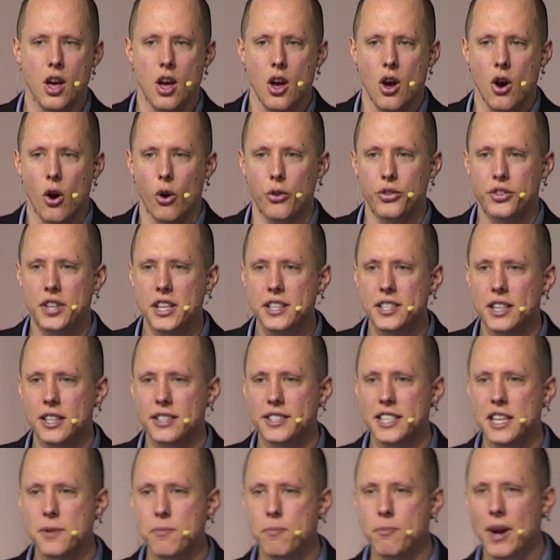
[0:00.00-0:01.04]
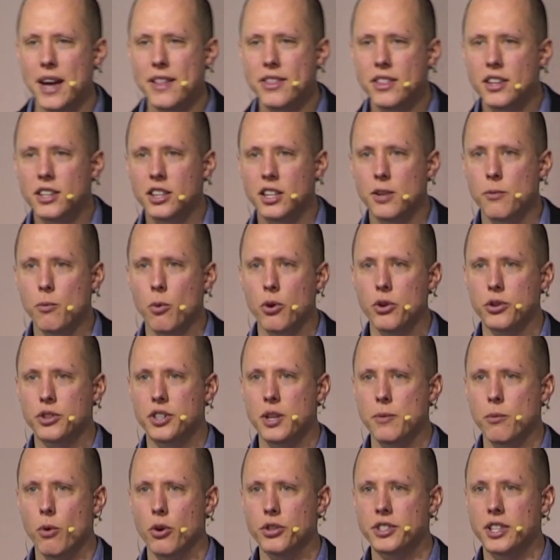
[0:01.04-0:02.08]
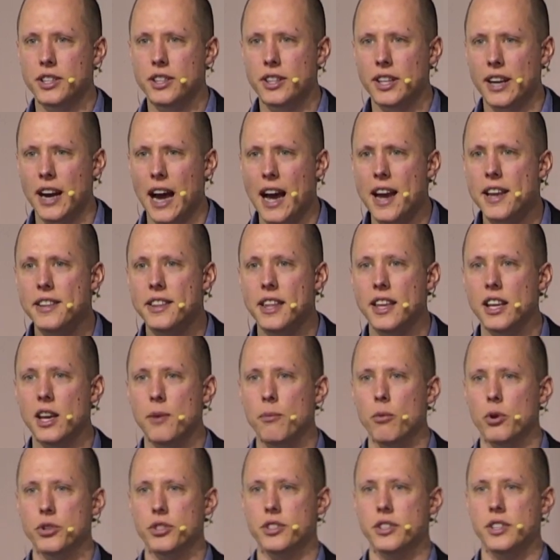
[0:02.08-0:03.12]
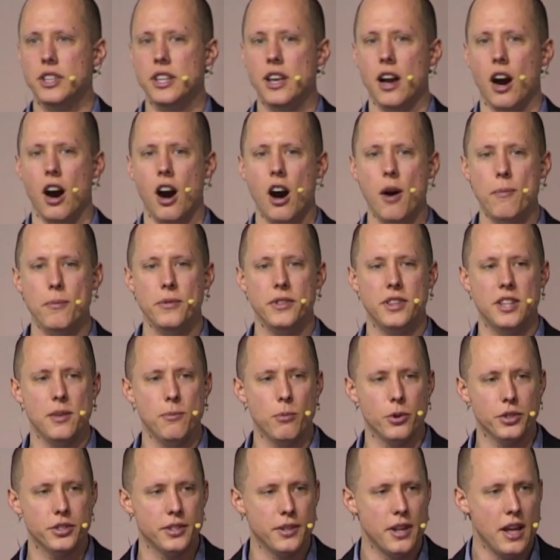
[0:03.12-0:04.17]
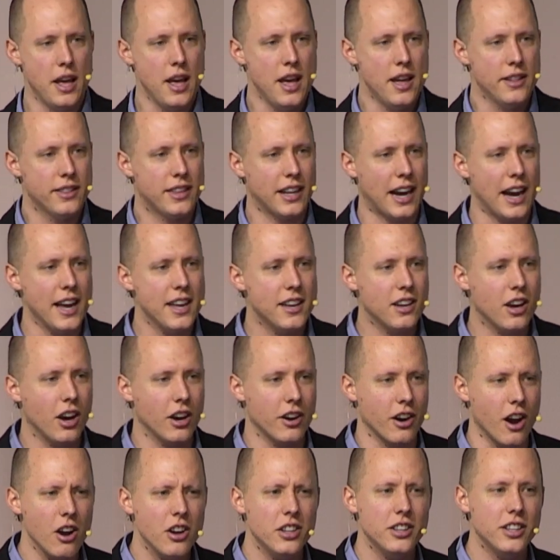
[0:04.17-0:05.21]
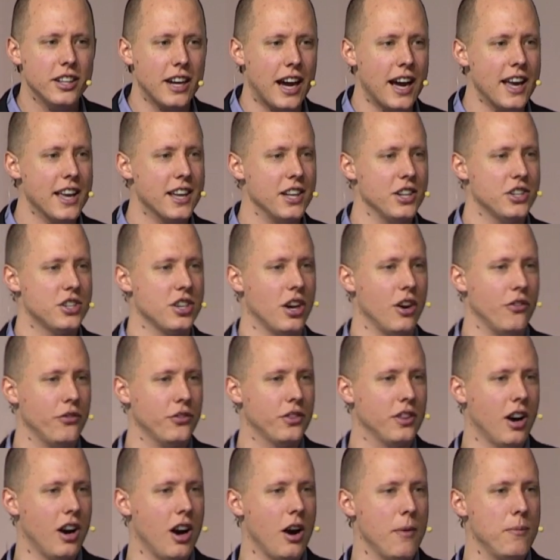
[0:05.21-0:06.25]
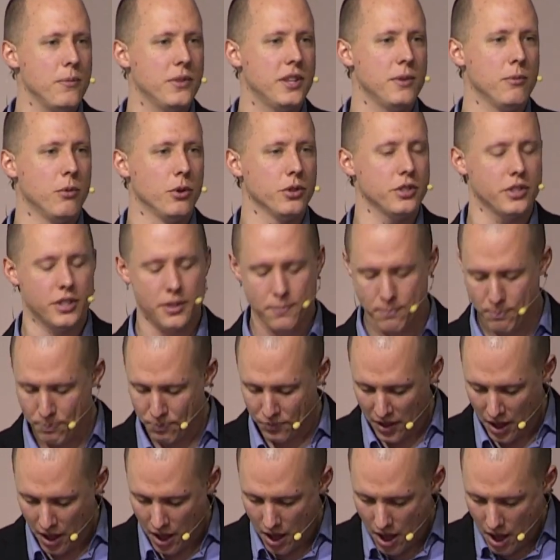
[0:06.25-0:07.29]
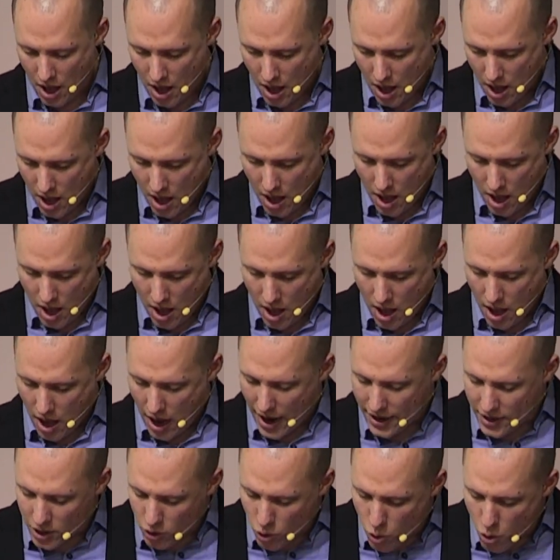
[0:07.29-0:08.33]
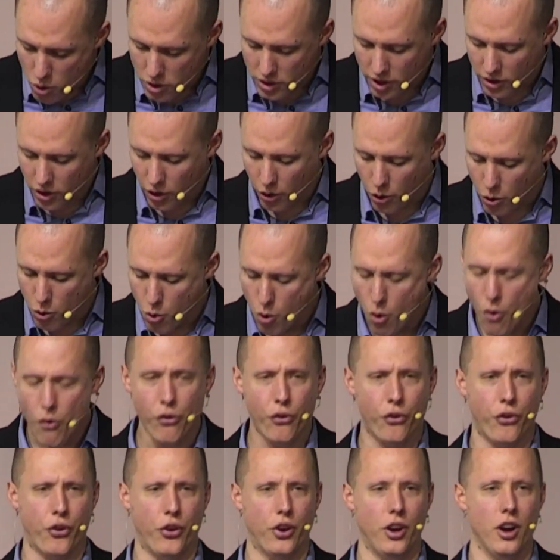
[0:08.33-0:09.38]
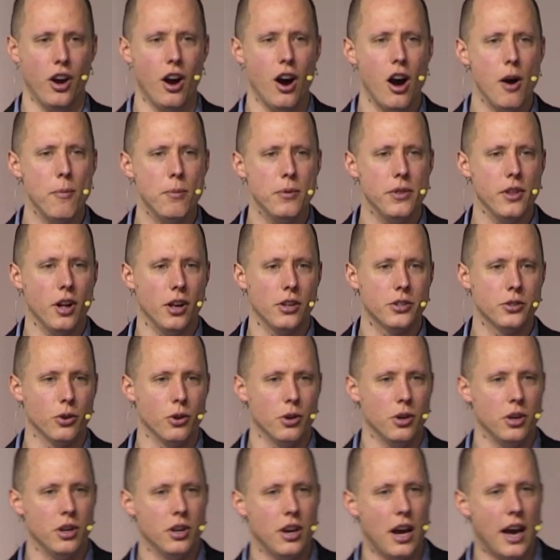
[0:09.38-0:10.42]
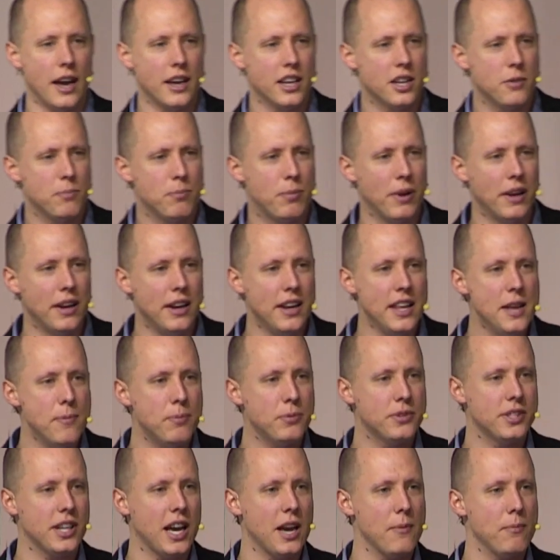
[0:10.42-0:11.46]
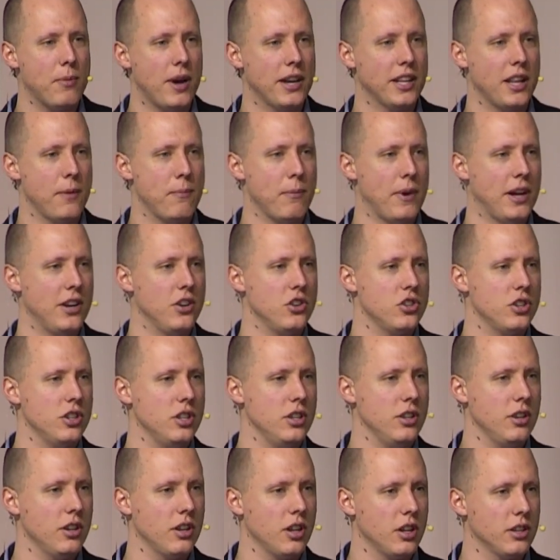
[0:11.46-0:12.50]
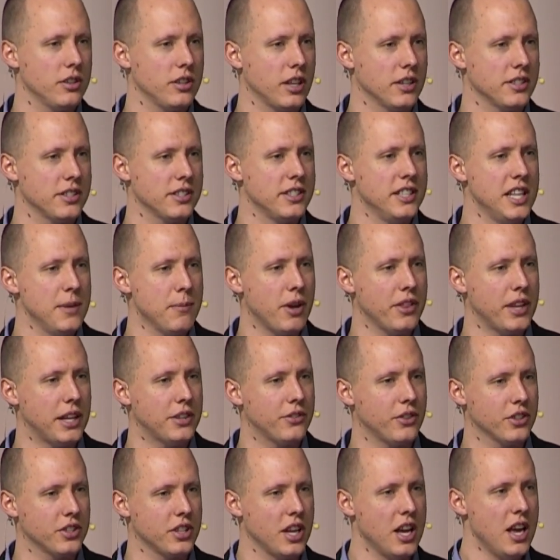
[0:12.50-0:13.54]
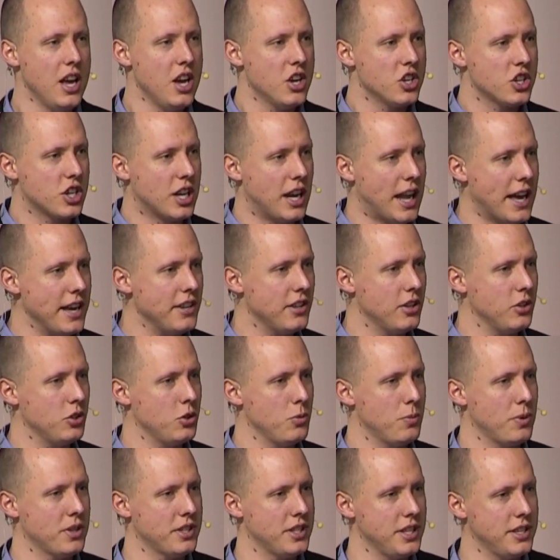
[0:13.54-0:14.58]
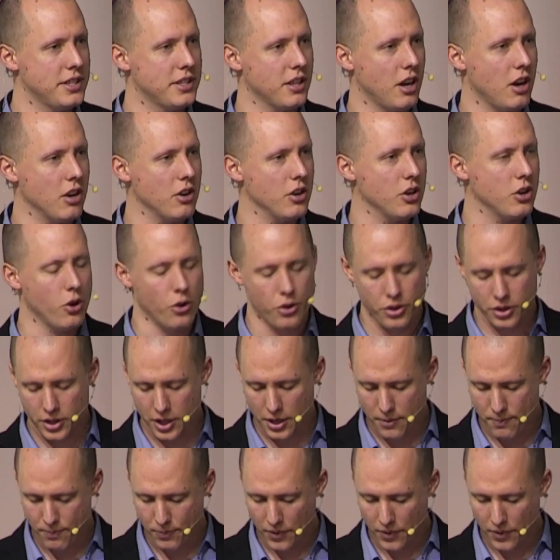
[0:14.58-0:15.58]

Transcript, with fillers: Und diese sieben Männer, die, die mussten drei Dinge mussten die haben, die mussten drei Charaktereigenschaften haben, die mussten einen guten Ruf haben, also eigentlich beliebt sein bei den Menschen, dass niemand etwas Schlechtes über sie sagen konnte.